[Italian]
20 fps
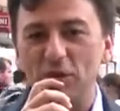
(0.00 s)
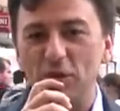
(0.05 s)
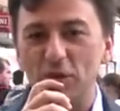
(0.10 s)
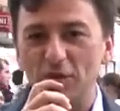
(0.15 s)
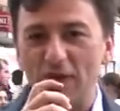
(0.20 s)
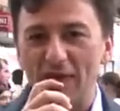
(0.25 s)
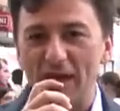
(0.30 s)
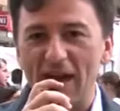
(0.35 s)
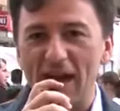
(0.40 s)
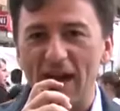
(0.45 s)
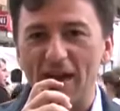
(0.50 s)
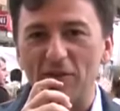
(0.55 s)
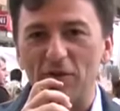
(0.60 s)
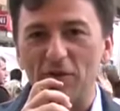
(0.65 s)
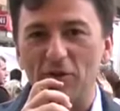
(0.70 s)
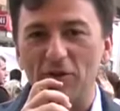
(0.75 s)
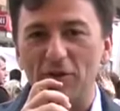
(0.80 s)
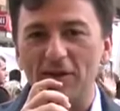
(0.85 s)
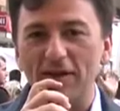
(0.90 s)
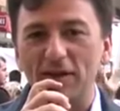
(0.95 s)
ci
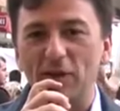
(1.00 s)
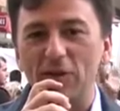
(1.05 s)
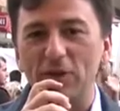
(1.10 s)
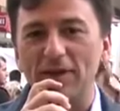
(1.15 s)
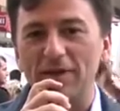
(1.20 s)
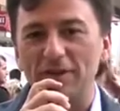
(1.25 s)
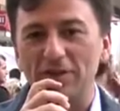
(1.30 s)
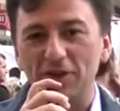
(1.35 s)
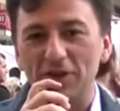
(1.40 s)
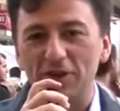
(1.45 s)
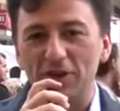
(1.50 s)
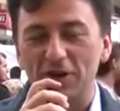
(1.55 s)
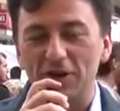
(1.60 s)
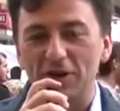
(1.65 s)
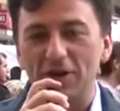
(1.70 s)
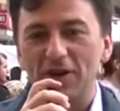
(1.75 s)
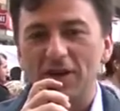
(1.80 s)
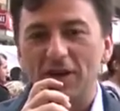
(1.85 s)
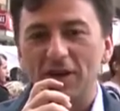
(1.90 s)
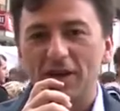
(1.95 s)
auguriamo che,
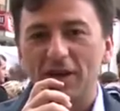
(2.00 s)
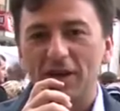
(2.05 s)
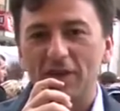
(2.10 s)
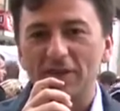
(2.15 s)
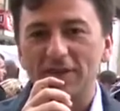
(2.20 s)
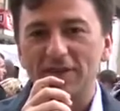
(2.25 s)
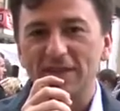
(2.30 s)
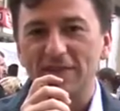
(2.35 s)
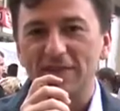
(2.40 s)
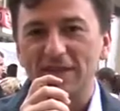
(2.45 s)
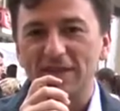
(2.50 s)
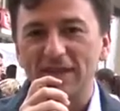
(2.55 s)
questo, che questa